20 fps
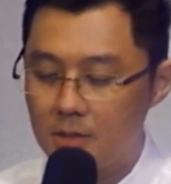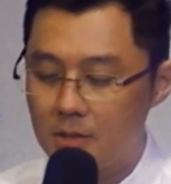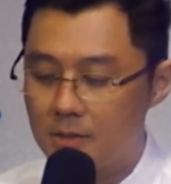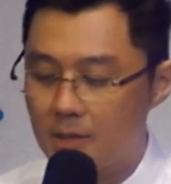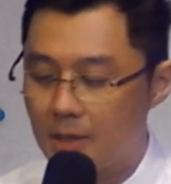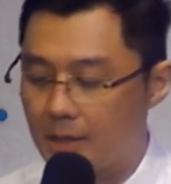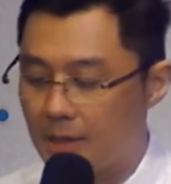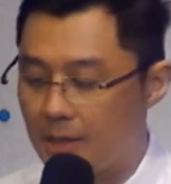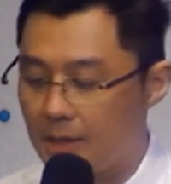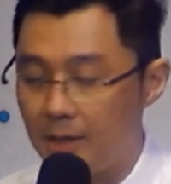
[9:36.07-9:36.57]

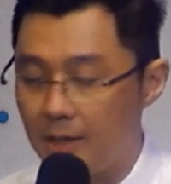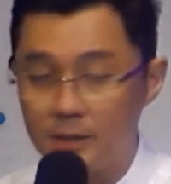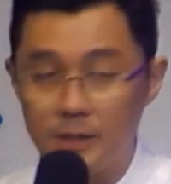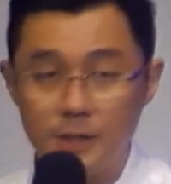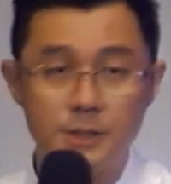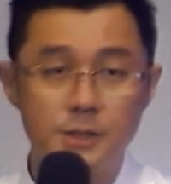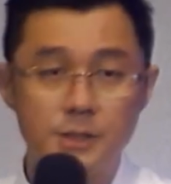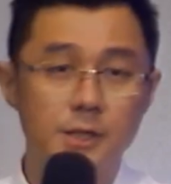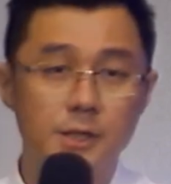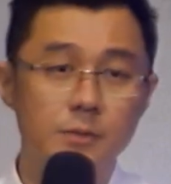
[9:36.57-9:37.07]
大概两
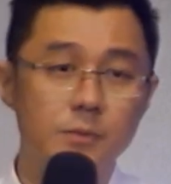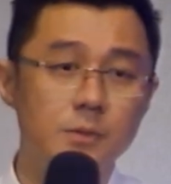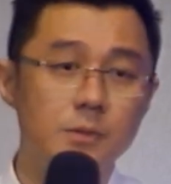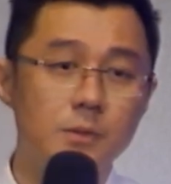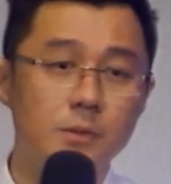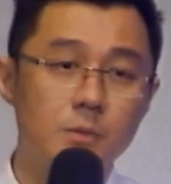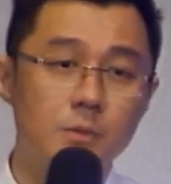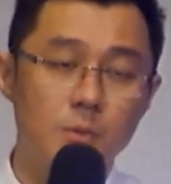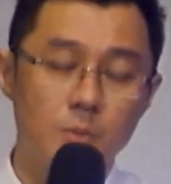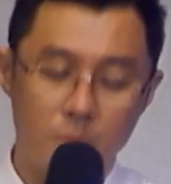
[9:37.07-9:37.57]
年前，
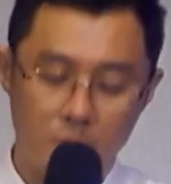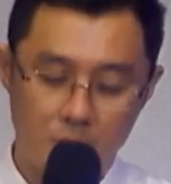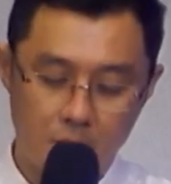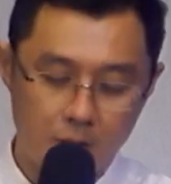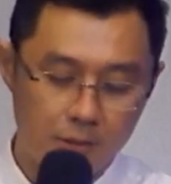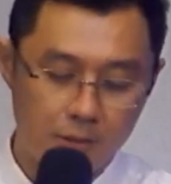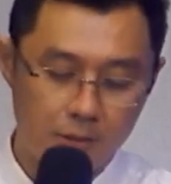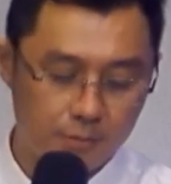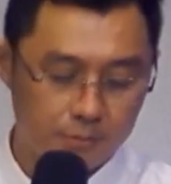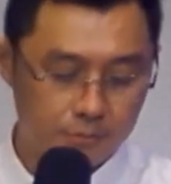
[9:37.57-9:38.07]

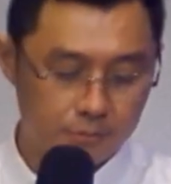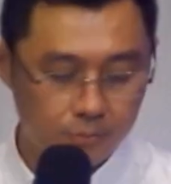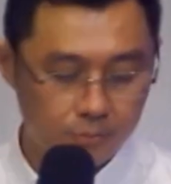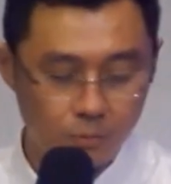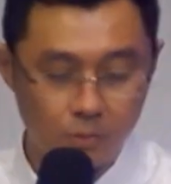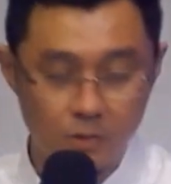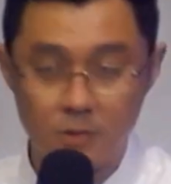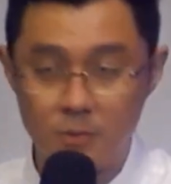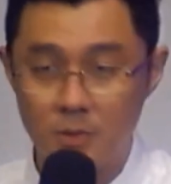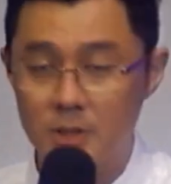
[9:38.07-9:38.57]
啊，
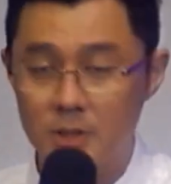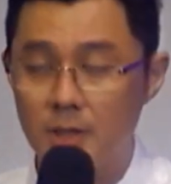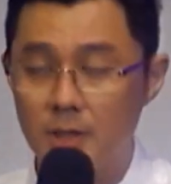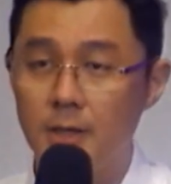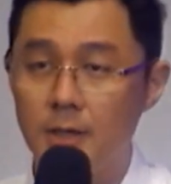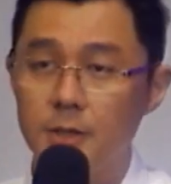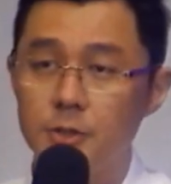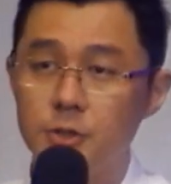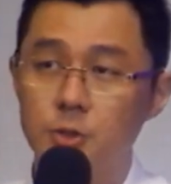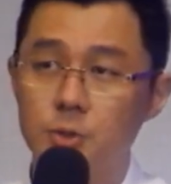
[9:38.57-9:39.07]
我和我太
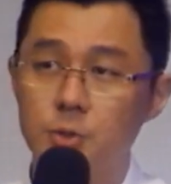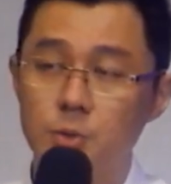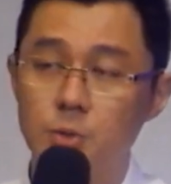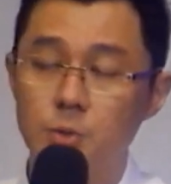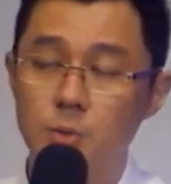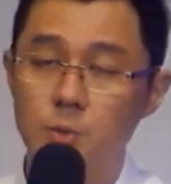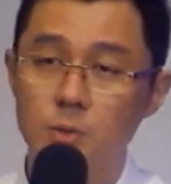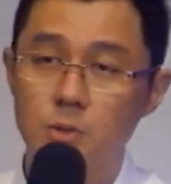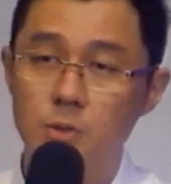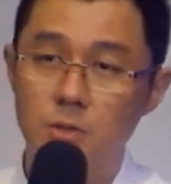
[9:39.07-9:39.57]
太
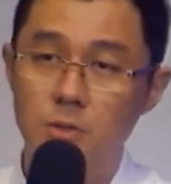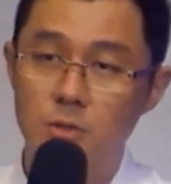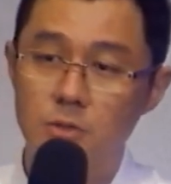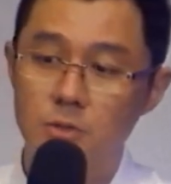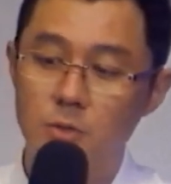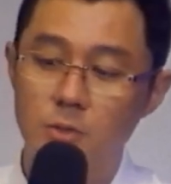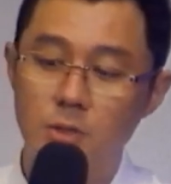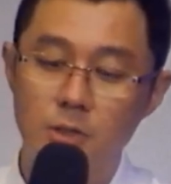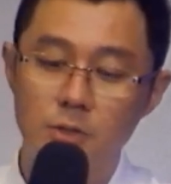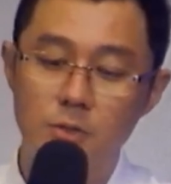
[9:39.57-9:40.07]
就
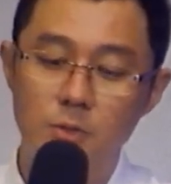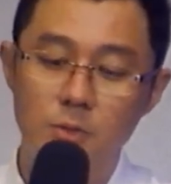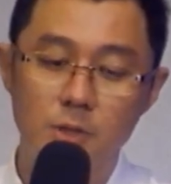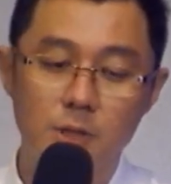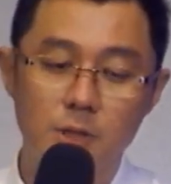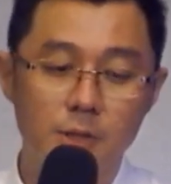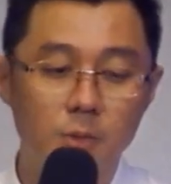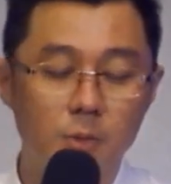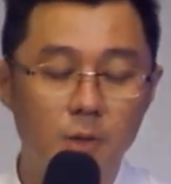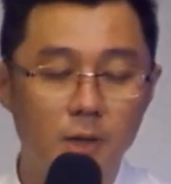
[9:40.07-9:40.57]
收到一通
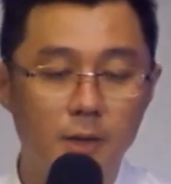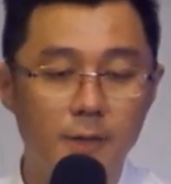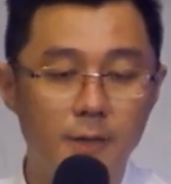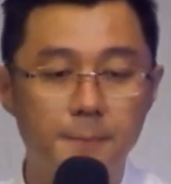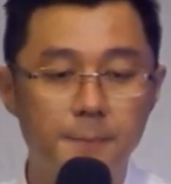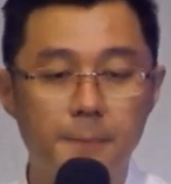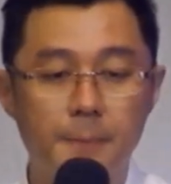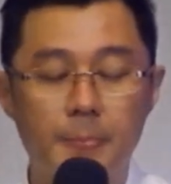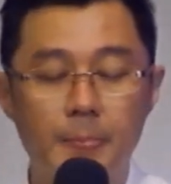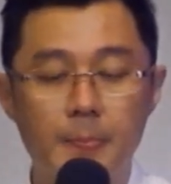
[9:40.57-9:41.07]
电话，
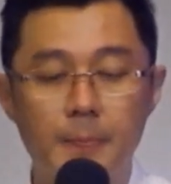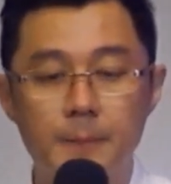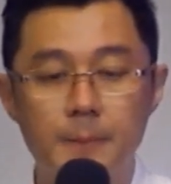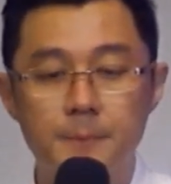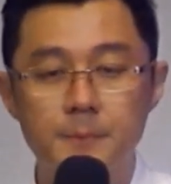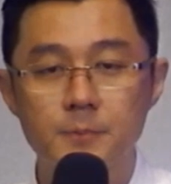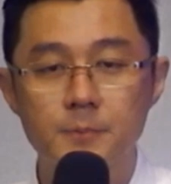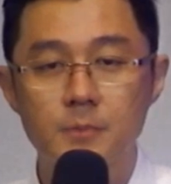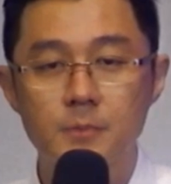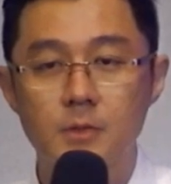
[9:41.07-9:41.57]

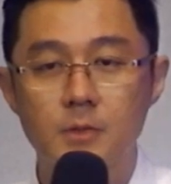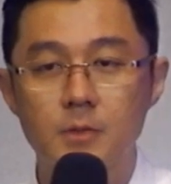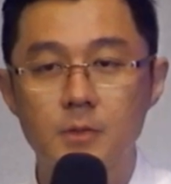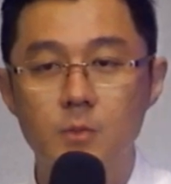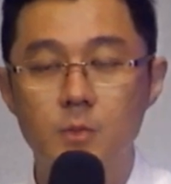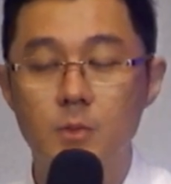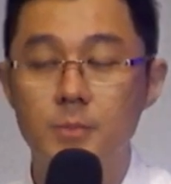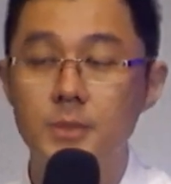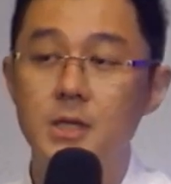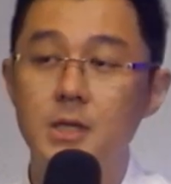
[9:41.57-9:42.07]

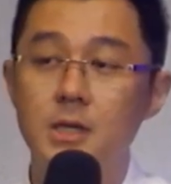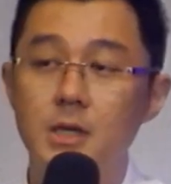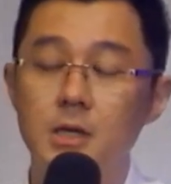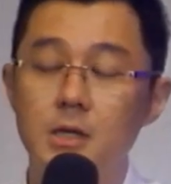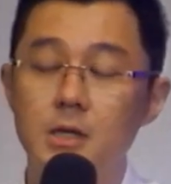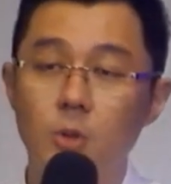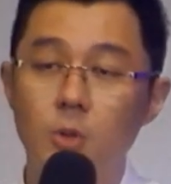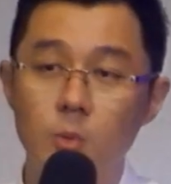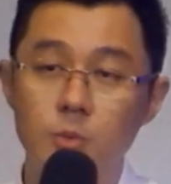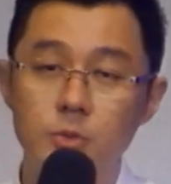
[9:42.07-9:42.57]
我们
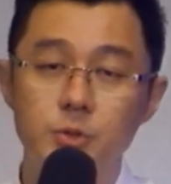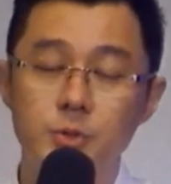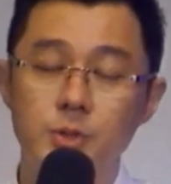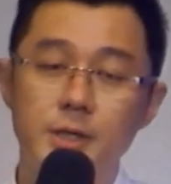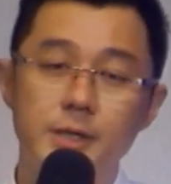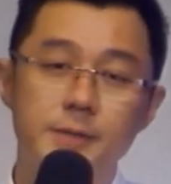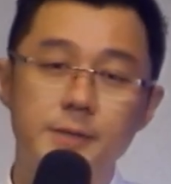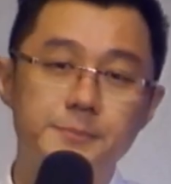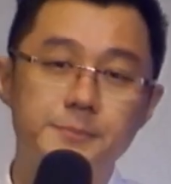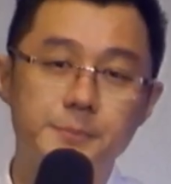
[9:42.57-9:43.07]
的同
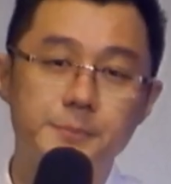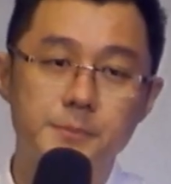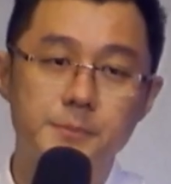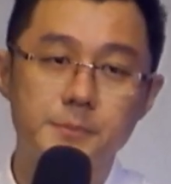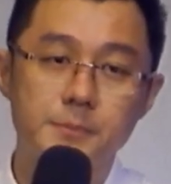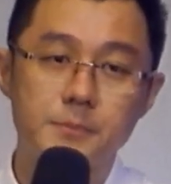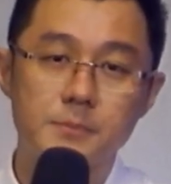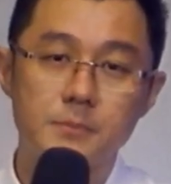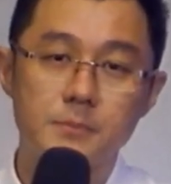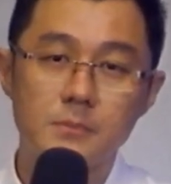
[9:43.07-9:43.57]
学
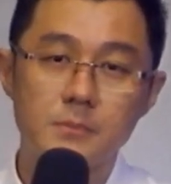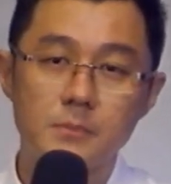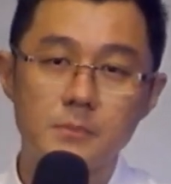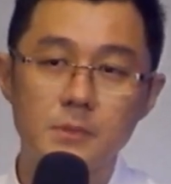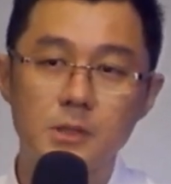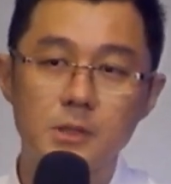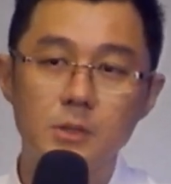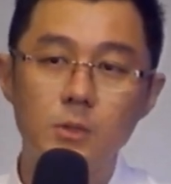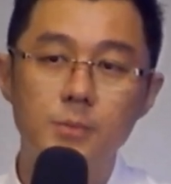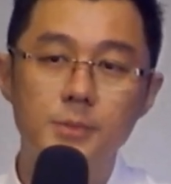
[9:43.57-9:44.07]

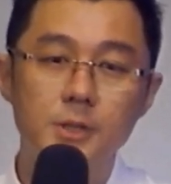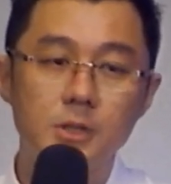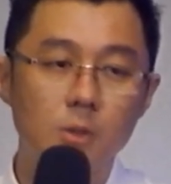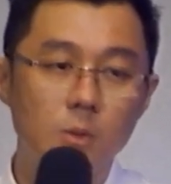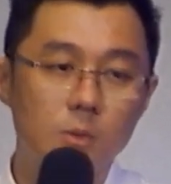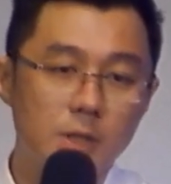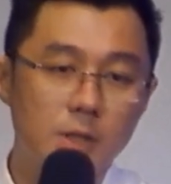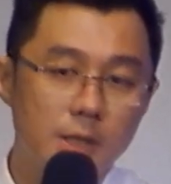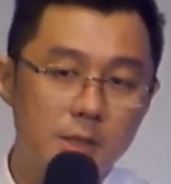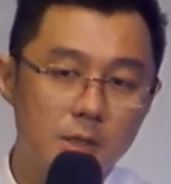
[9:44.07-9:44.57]
跟我们
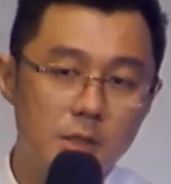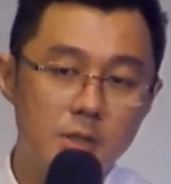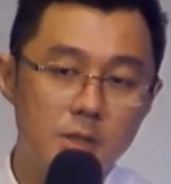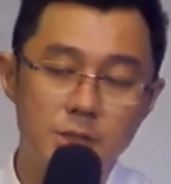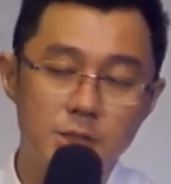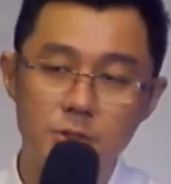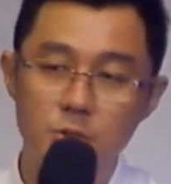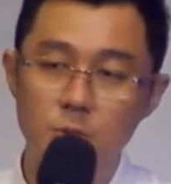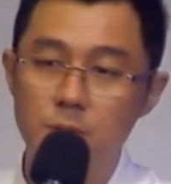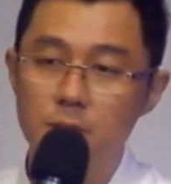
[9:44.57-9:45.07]
同年的
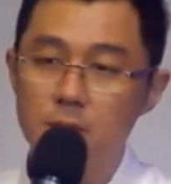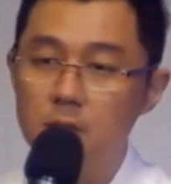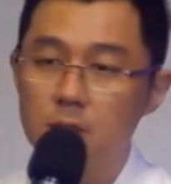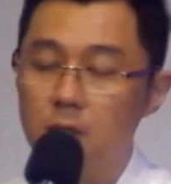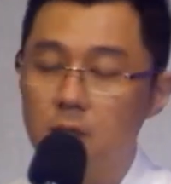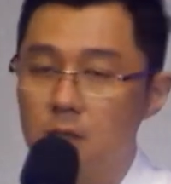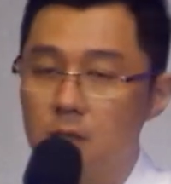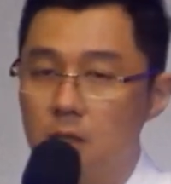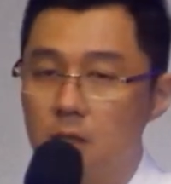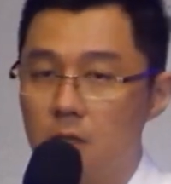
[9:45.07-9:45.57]
其中一
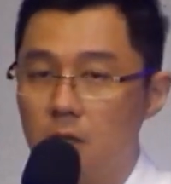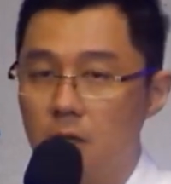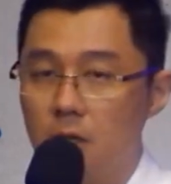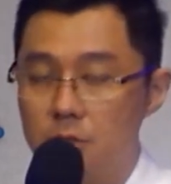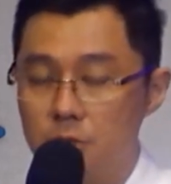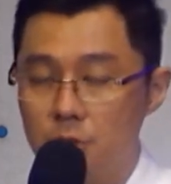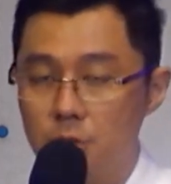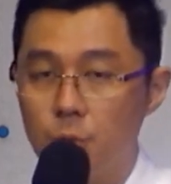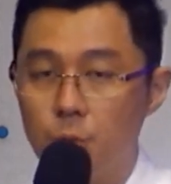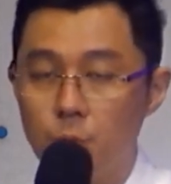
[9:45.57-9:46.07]
个啊
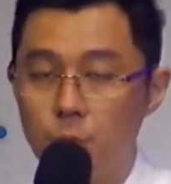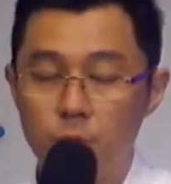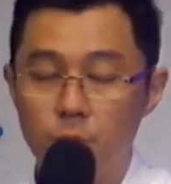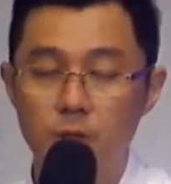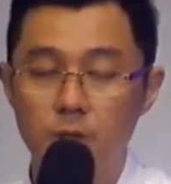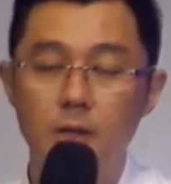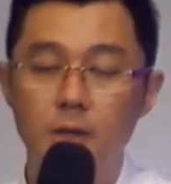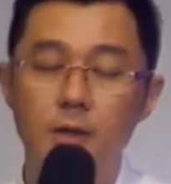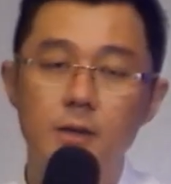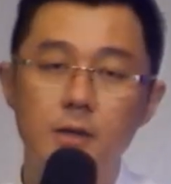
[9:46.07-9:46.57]
是女
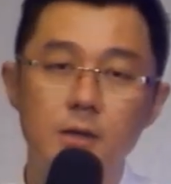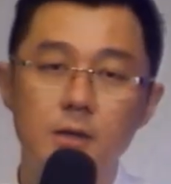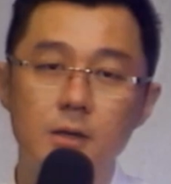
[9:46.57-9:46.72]
的。